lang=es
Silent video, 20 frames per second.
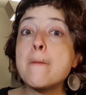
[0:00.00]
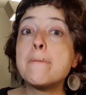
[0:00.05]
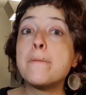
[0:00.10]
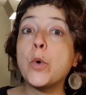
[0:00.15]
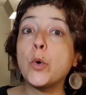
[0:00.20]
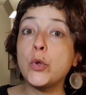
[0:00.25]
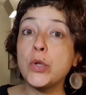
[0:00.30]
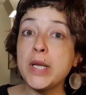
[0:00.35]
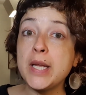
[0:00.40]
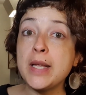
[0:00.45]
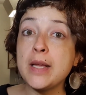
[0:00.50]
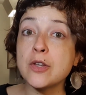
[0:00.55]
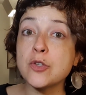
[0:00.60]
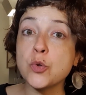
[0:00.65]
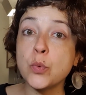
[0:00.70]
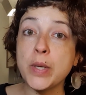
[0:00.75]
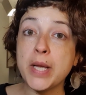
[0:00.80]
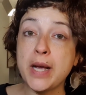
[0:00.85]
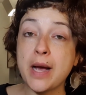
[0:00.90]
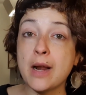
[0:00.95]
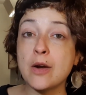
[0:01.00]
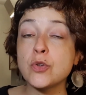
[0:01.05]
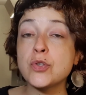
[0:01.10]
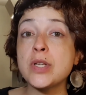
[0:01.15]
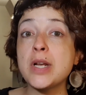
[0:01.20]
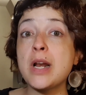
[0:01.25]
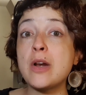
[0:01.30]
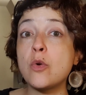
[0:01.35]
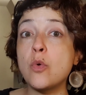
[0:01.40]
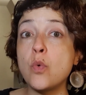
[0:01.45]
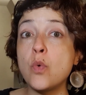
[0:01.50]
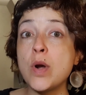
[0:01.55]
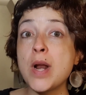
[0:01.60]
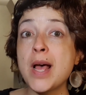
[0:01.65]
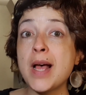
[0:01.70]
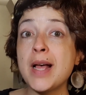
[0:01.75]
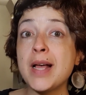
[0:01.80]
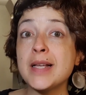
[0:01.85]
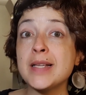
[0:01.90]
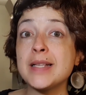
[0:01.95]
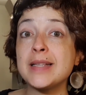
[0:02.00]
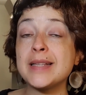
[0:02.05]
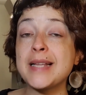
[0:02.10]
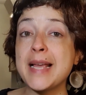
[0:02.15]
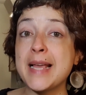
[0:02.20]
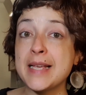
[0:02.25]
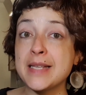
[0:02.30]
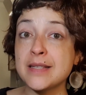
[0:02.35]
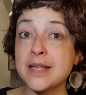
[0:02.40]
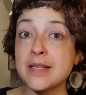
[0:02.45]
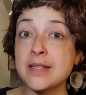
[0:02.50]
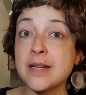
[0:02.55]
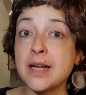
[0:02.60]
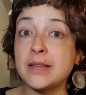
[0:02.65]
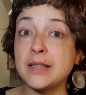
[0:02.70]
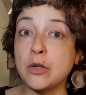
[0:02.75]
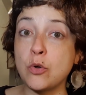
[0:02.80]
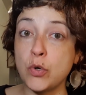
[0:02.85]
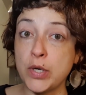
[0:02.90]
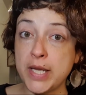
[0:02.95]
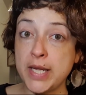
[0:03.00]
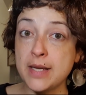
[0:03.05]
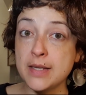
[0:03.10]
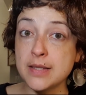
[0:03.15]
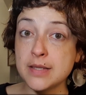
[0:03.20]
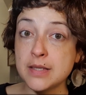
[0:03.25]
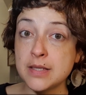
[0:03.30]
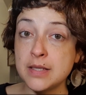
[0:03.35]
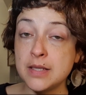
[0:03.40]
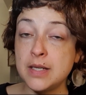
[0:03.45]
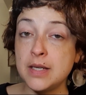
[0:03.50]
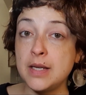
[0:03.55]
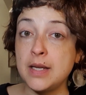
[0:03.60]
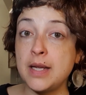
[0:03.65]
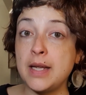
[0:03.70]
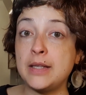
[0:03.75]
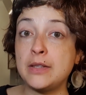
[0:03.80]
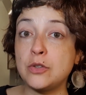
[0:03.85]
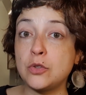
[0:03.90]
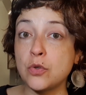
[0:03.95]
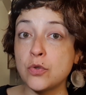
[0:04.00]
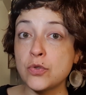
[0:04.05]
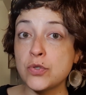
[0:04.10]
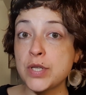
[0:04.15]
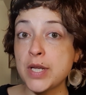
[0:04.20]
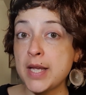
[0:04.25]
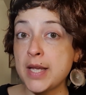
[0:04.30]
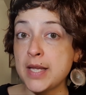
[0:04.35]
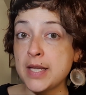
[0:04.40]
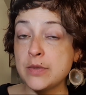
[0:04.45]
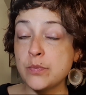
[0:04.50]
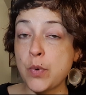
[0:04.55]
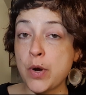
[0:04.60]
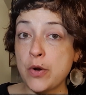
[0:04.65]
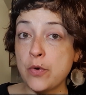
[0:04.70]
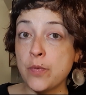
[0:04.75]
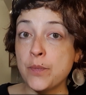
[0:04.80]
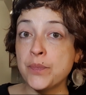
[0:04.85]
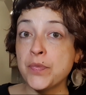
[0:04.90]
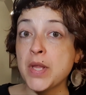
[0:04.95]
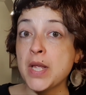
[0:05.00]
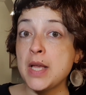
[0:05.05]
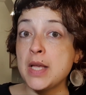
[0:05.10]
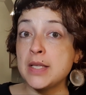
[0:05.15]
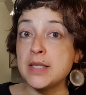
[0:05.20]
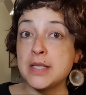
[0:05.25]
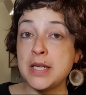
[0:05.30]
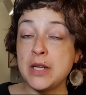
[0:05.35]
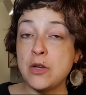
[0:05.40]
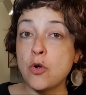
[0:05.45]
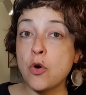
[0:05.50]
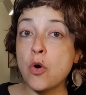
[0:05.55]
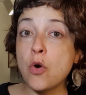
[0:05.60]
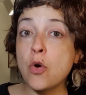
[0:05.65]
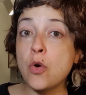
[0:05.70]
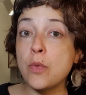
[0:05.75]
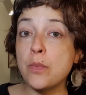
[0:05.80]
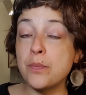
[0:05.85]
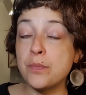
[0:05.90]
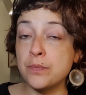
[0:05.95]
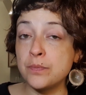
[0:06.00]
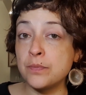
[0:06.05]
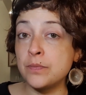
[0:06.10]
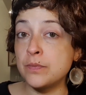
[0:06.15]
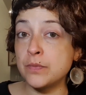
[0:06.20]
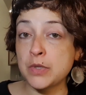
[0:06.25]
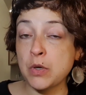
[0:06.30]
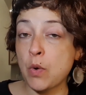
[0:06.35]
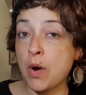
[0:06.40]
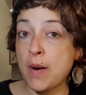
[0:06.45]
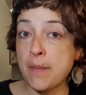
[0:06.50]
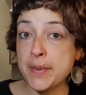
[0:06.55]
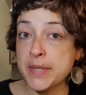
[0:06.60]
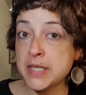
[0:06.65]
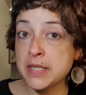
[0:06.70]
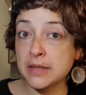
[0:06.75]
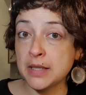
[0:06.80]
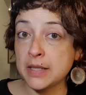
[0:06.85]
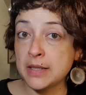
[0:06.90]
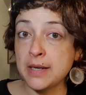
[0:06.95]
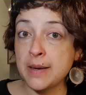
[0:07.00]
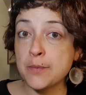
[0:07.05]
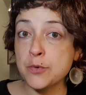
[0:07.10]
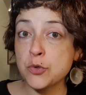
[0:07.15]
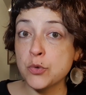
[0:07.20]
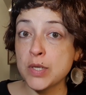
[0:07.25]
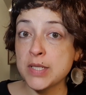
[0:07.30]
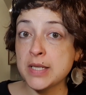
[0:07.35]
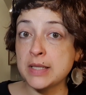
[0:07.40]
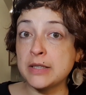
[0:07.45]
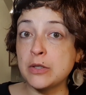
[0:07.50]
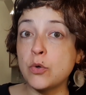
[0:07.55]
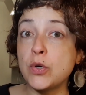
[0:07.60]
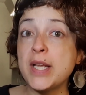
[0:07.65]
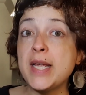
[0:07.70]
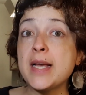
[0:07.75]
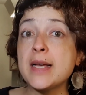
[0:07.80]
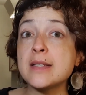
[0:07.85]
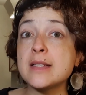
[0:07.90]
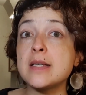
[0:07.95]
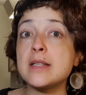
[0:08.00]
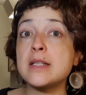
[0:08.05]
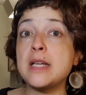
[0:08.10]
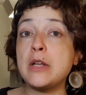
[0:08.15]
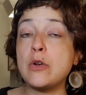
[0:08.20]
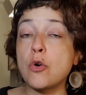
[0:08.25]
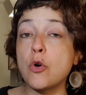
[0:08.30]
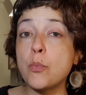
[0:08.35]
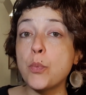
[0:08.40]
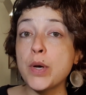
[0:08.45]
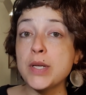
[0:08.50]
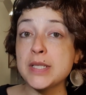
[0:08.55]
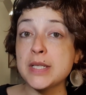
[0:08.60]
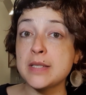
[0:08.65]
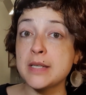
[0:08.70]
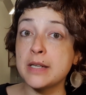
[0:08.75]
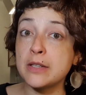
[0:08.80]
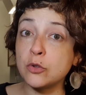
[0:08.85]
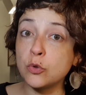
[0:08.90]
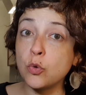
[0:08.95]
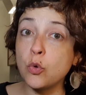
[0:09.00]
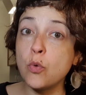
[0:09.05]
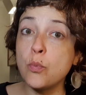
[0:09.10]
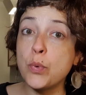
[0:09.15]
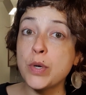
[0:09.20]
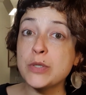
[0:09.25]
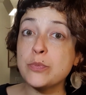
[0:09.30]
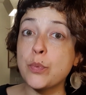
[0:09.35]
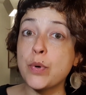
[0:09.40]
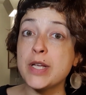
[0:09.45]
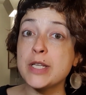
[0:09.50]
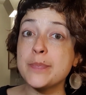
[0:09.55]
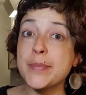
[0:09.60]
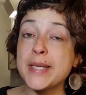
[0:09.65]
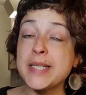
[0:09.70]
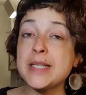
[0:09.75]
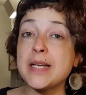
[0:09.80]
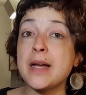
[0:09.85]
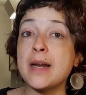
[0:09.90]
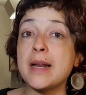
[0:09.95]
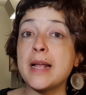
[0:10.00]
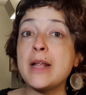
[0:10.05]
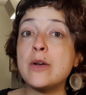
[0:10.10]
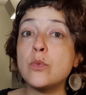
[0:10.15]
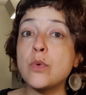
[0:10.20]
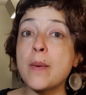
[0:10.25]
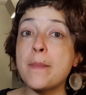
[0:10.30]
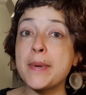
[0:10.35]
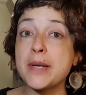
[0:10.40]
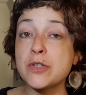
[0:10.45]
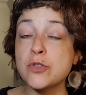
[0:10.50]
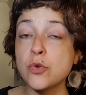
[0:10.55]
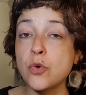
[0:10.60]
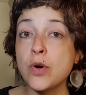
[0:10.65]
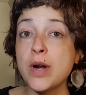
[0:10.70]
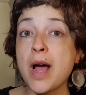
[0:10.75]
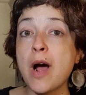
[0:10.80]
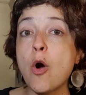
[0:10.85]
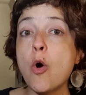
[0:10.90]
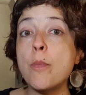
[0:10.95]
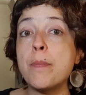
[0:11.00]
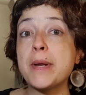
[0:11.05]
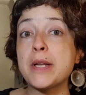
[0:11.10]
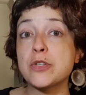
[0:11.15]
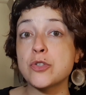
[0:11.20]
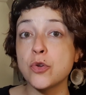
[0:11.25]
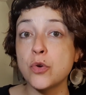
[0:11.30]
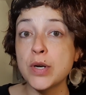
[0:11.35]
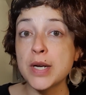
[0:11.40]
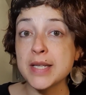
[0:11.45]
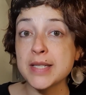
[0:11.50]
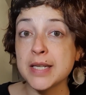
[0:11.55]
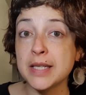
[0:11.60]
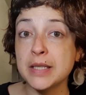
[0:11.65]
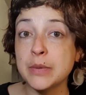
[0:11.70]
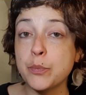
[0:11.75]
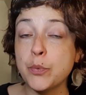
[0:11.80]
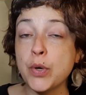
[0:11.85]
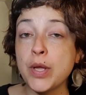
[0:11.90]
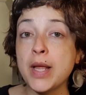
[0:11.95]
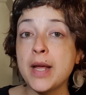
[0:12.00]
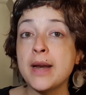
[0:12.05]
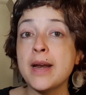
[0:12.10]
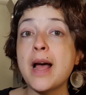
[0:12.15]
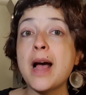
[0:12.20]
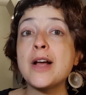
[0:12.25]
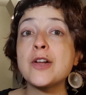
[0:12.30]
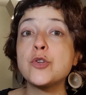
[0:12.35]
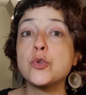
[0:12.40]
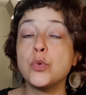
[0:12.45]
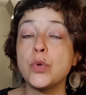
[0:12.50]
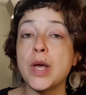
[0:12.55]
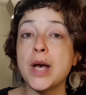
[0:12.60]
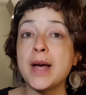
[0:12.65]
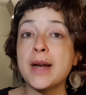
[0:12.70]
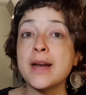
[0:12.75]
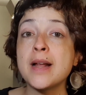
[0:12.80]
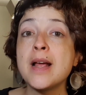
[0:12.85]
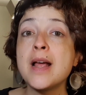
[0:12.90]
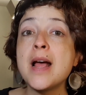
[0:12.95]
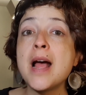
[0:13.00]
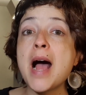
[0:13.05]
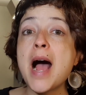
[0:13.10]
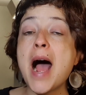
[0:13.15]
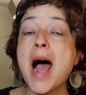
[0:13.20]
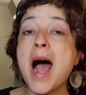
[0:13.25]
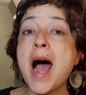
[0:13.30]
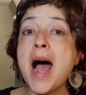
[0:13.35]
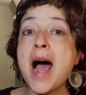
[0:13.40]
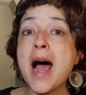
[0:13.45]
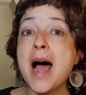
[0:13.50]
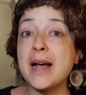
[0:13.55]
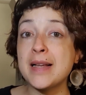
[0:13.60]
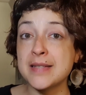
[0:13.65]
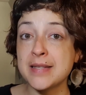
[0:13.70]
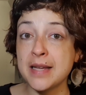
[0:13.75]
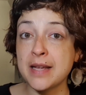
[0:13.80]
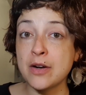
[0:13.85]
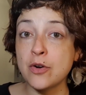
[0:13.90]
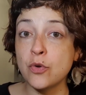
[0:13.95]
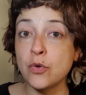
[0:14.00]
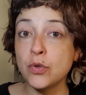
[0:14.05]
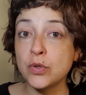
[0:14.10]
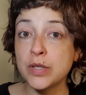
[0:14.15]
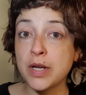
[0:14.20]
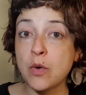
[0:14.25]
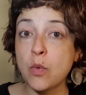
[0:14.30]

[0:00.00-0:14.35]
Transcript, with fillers: ¿podrías ubicarlos en alguna de estas categorías? Entonces, bueno, si no, mm, te va a presentar, digamos, unas categorías. Si no lo puedes hacer tú, pues puedes pensar en una persona o personas que te puedan ayudar a hacerlo, ¿de